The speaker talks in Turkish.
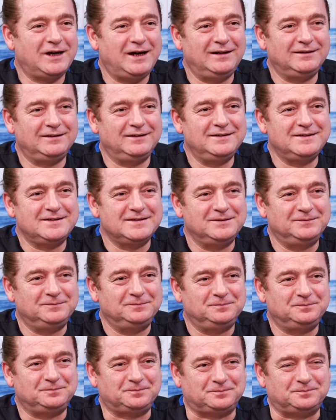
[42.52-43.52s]
geldiniz.
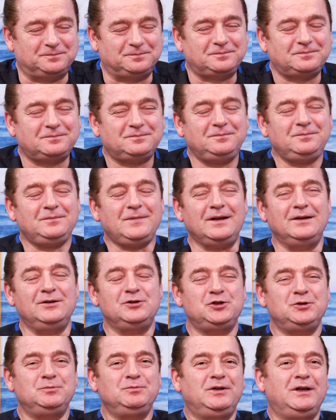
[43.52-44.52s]
Hoş bulduk hocam.
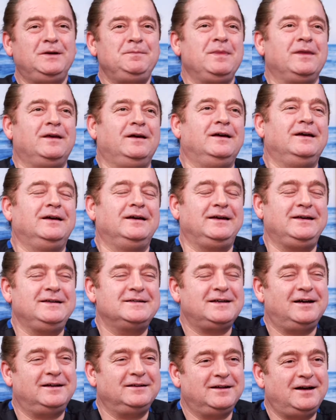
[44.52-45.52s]
Şimdi
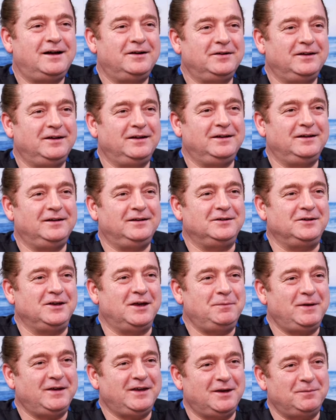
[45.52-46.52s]
insanlar
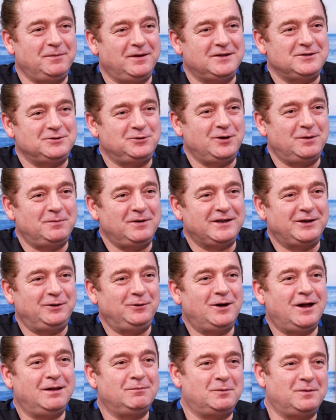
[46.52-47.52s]
yemek yemek istiyor ama
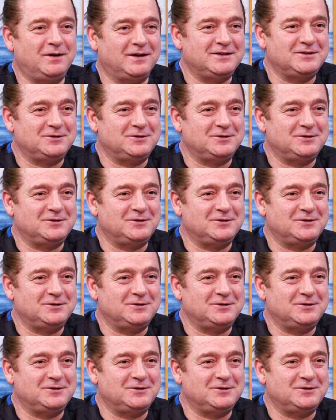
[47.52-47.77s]
kilo almamak